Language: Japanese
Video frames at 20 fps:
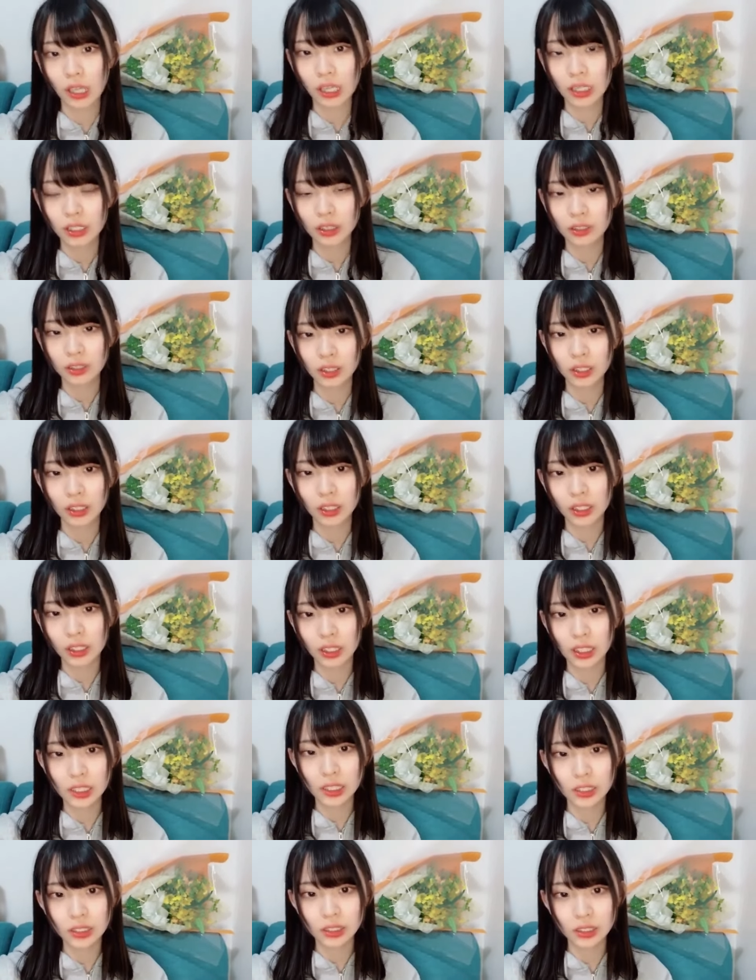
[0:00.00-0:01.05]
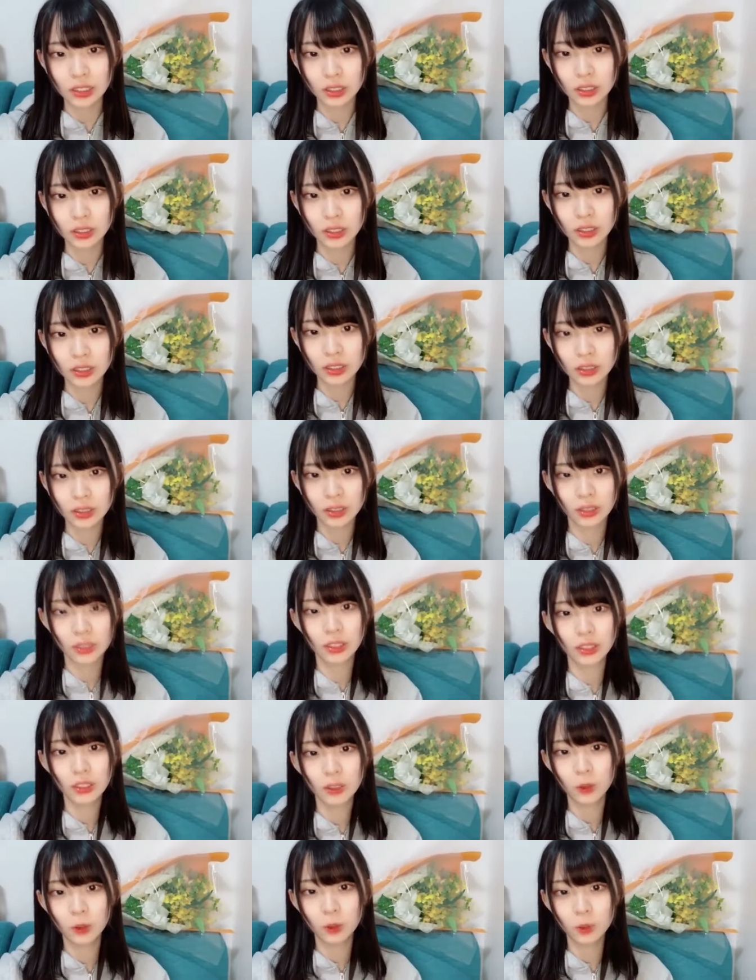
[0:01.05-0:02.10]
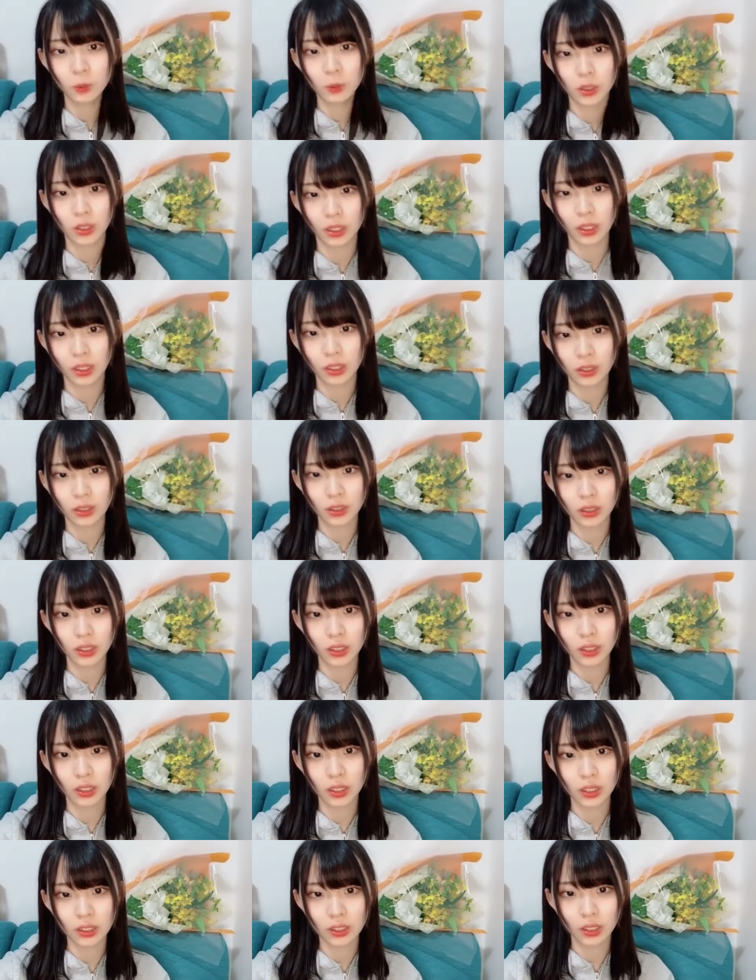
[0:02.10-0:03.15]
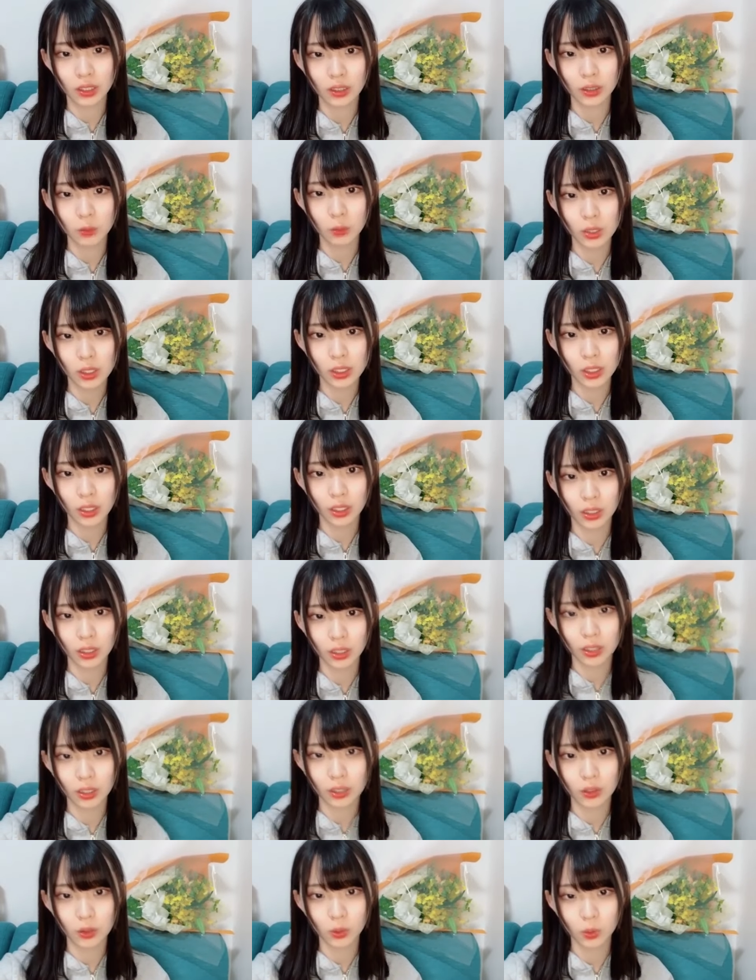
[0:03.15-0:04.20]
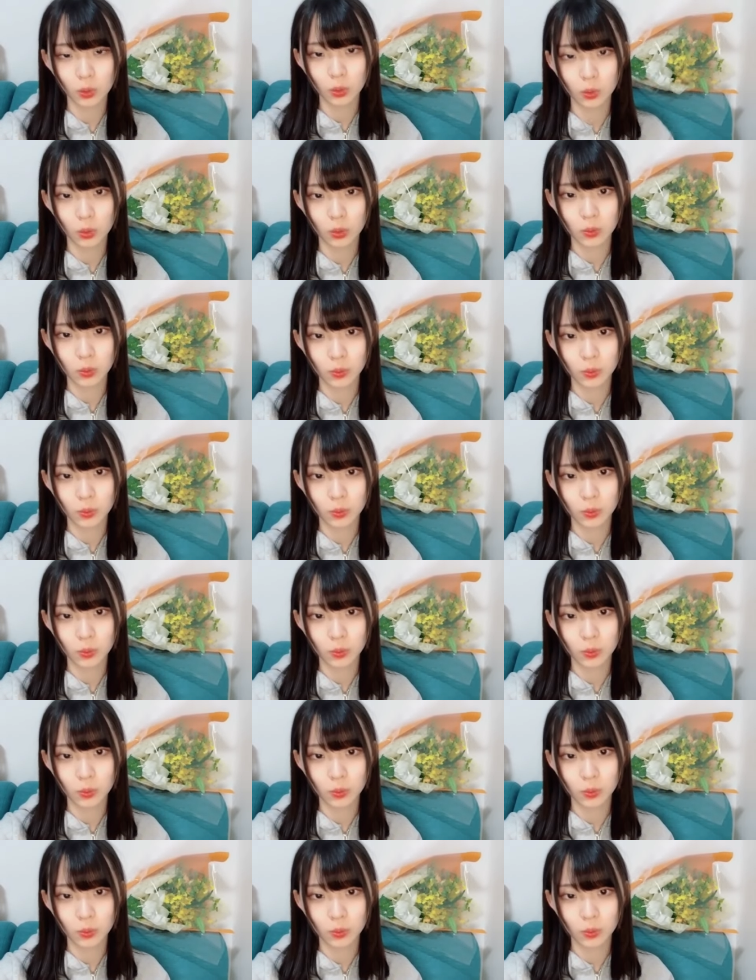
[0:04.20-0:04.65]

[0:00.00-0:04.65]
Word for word: 髪の毛長いでのびた雪平さんくまさんありがとう